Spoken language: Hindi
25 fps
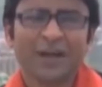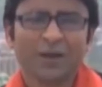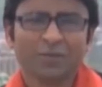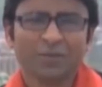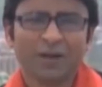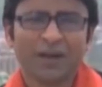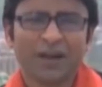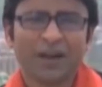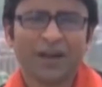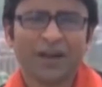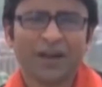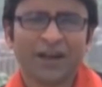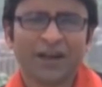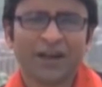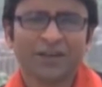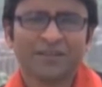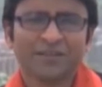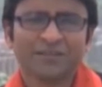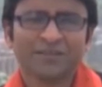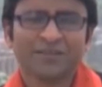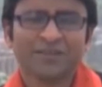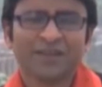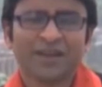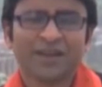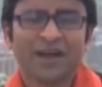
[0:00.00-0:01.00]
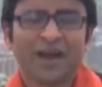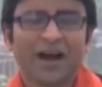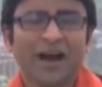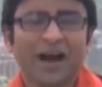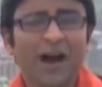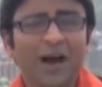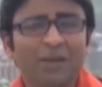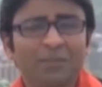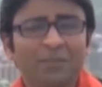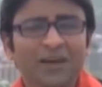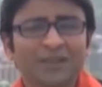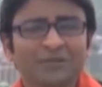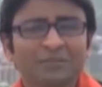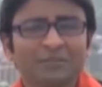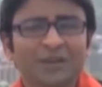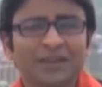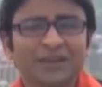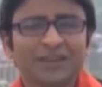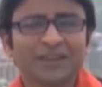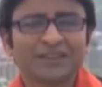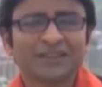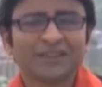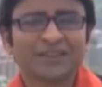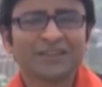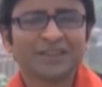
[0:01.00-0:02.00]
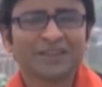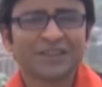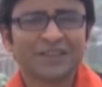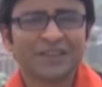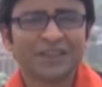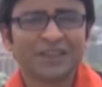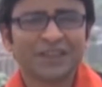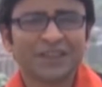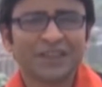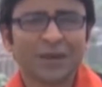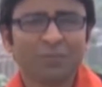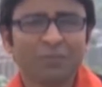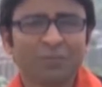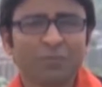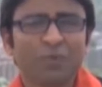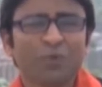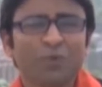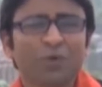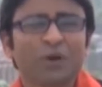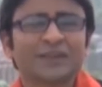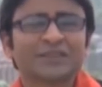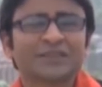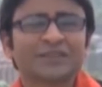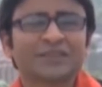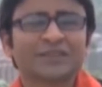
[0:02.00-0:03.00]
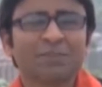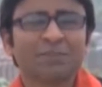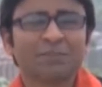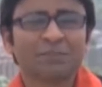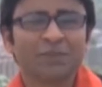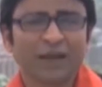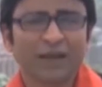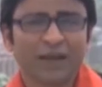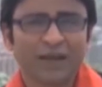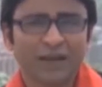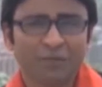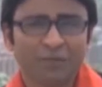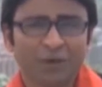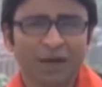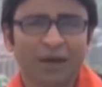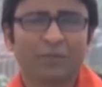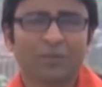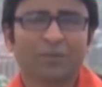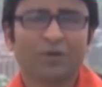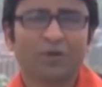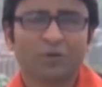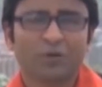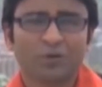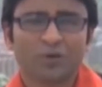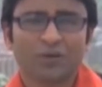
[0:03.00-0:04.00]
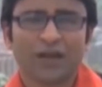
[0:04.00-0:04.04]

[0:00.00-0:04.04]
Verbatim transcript: घर बनाना आम आदमी की ज़िंदगी के पूरे सपने के बराबर